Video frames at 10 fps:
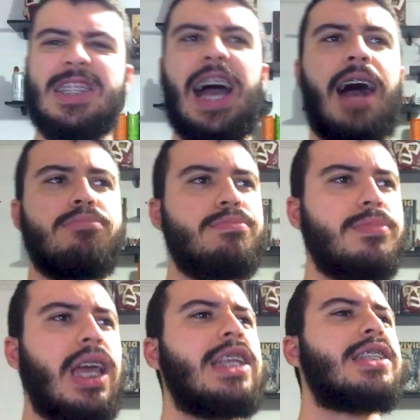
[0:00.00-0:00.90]
Tá,
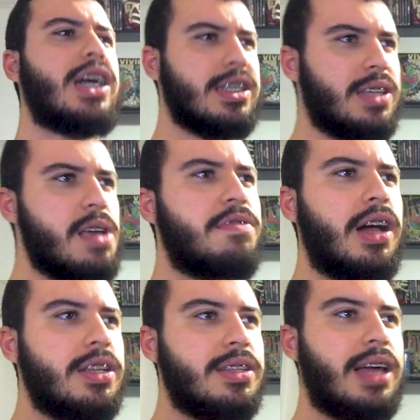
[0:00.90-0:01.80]
ele tá com essa
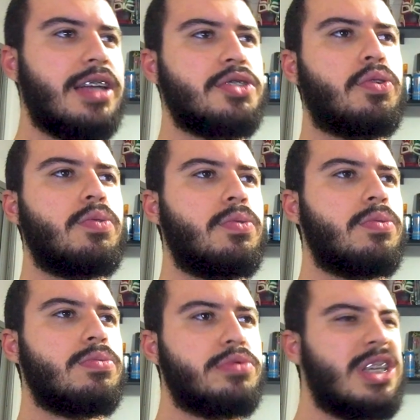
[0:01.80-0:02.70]
rivalidade com